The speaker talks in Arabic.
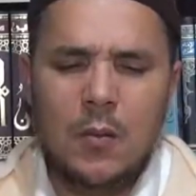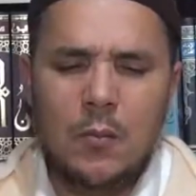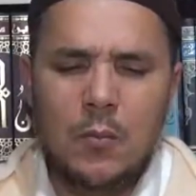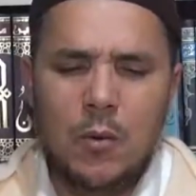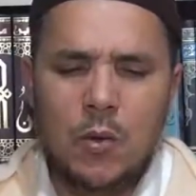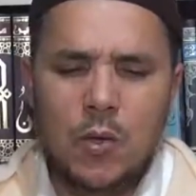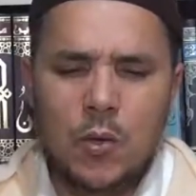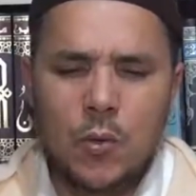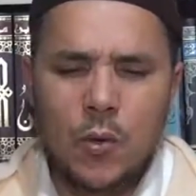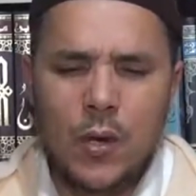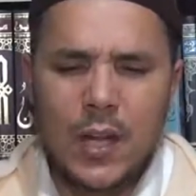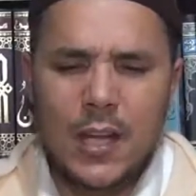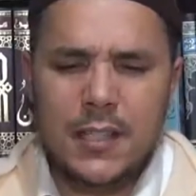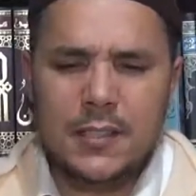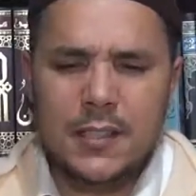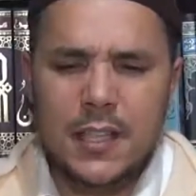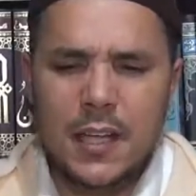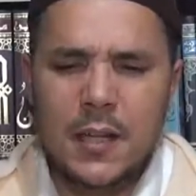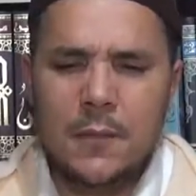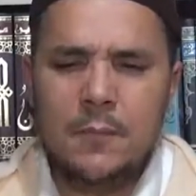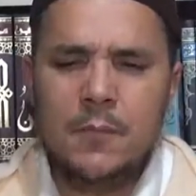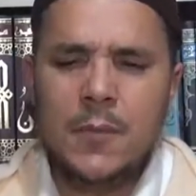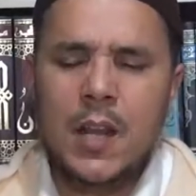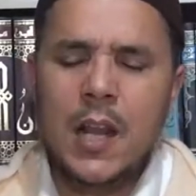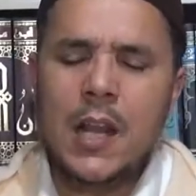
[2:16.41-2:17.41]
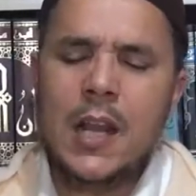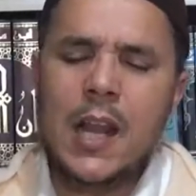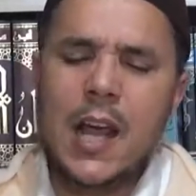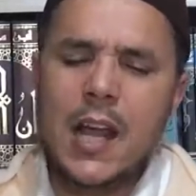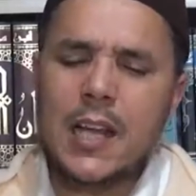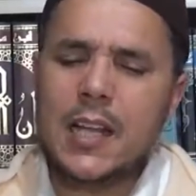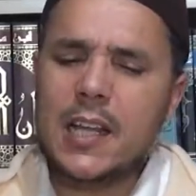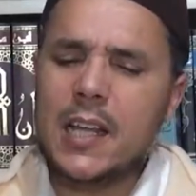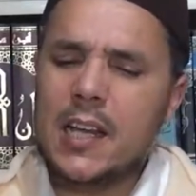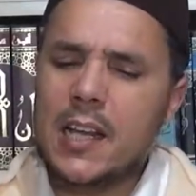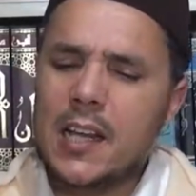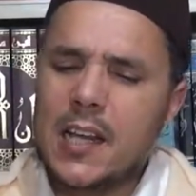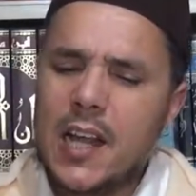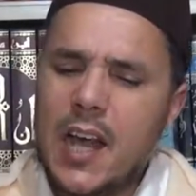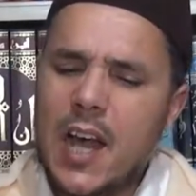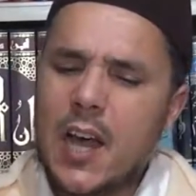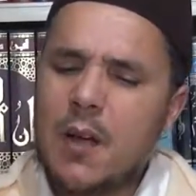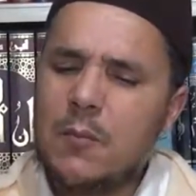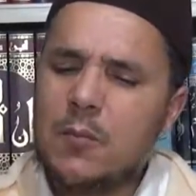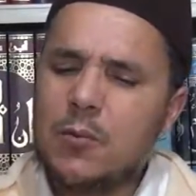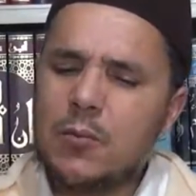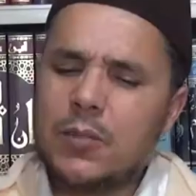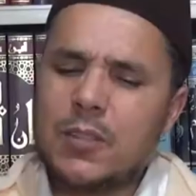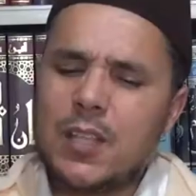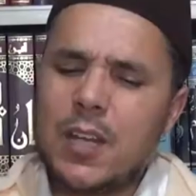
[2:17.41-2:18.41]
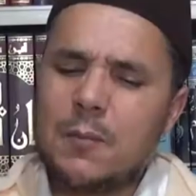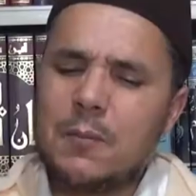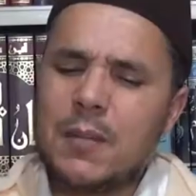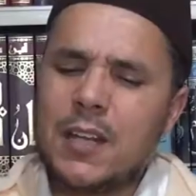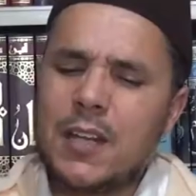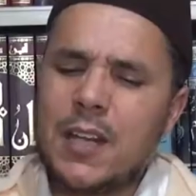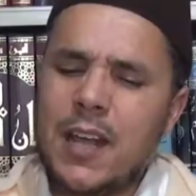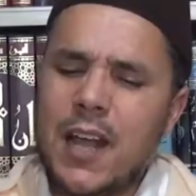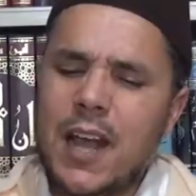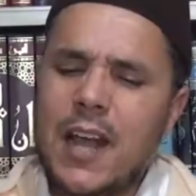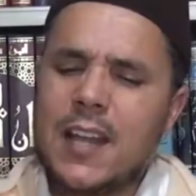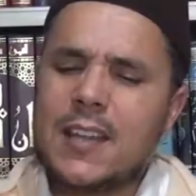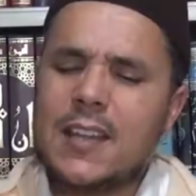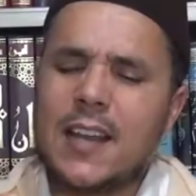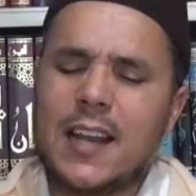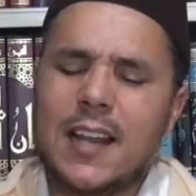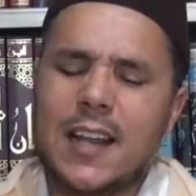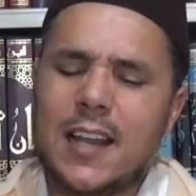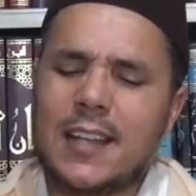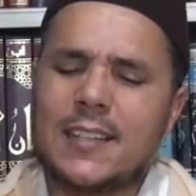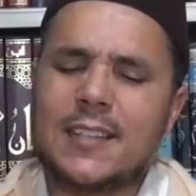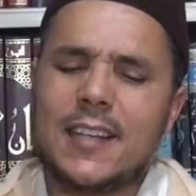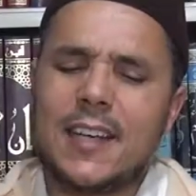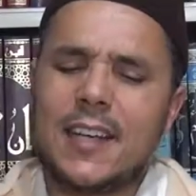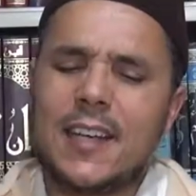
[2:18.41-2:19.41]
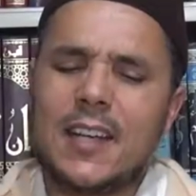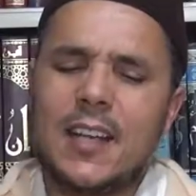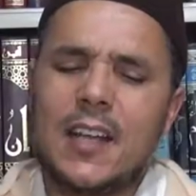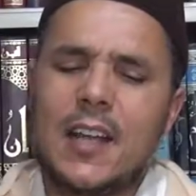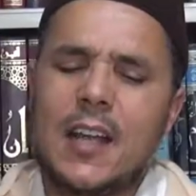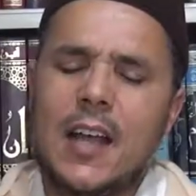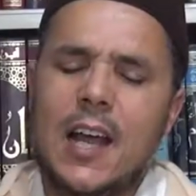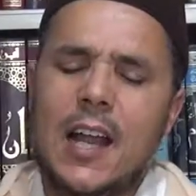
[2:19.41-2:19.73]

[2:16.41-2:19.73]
ميولاته لكن لا بد من هذا القدر